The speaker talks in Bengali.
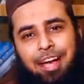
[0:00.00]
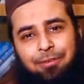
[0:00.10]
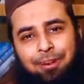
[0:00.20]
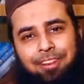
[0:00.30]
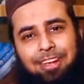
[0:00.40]

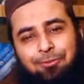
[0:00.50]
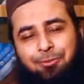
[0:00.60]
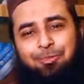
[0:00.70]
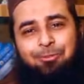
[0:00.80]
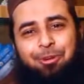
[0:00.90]
কাফের থেকে
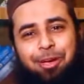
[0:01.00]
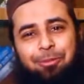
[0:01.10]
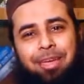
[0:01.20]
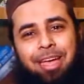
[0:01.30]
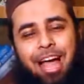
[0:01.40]
মুসলিম হয়ে
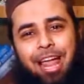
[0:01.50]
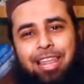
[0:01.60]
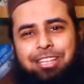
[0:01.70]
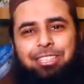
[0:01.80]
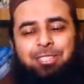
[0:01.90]
আমি
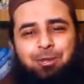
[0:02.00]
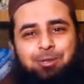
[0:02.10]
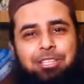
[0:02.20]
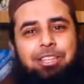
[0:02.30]
আল্লাহকে সিদ্ধ করছি